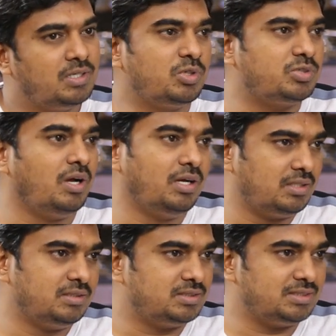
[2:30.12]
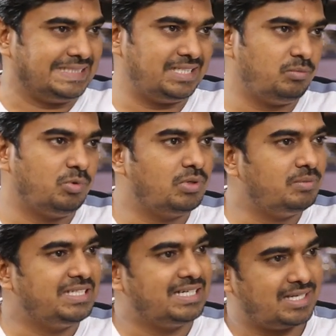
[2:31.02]
ஒரு ஷாக் இருந்துச்சு ஏன்னா நம்ம ஊரில்
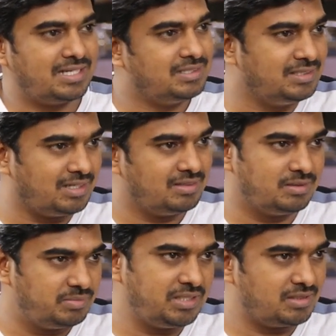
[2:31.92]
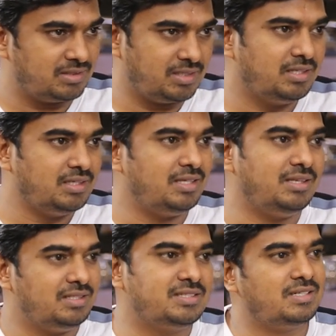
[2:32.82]
இப்படி நடக்காதுன்னு நானும் நம்பிட்டு இருந்தேன்
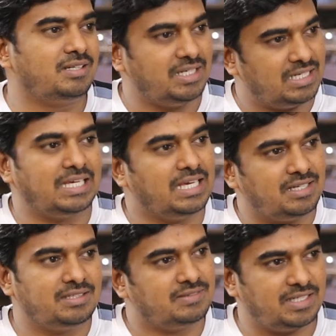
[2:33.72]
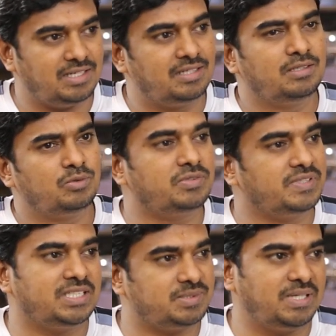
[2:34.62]
இந்த இன்சிடென்ட் எனக்கு கேட்காத வரையில் ஃபோர்
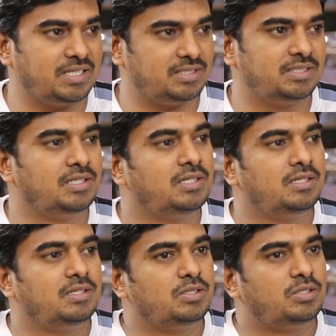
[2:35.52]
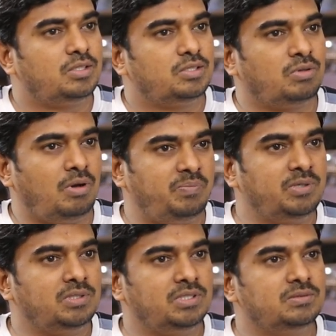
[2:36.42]
ஃபைவ் இயர்ஸ் பேக் ஸோ அப்போ
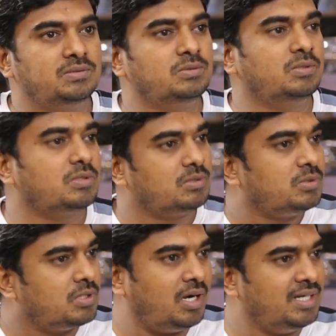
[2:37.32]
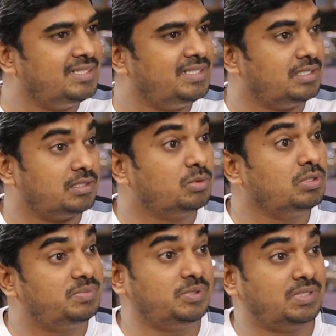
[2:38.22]
ஒரு இது வந்து ஒரு ஒரு ஹார்ட் ஹிட்டிங்காக இருந்தோ
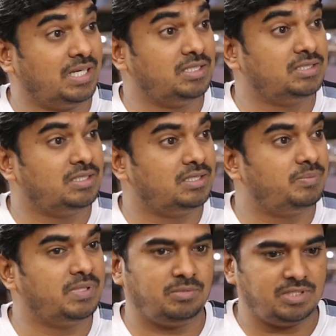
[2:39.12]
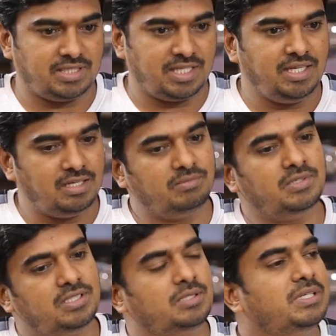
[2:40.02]
இது இப்படி நடக்குதா அப்போ நமக்கு
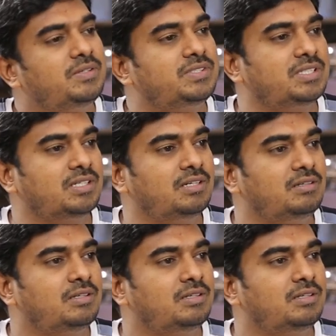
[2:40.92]
தெரியாமல் இந்த மாதிரி விஷயங்கள்